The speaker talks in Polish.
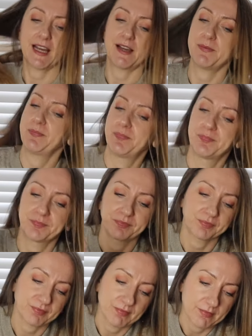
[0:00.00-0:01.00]
na
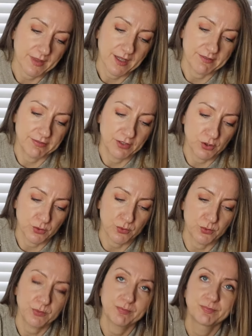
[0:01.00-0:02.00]

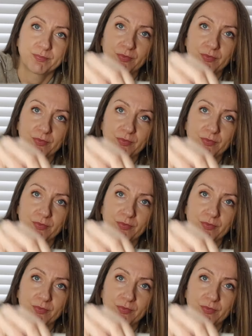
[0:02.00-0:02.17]
vlogu.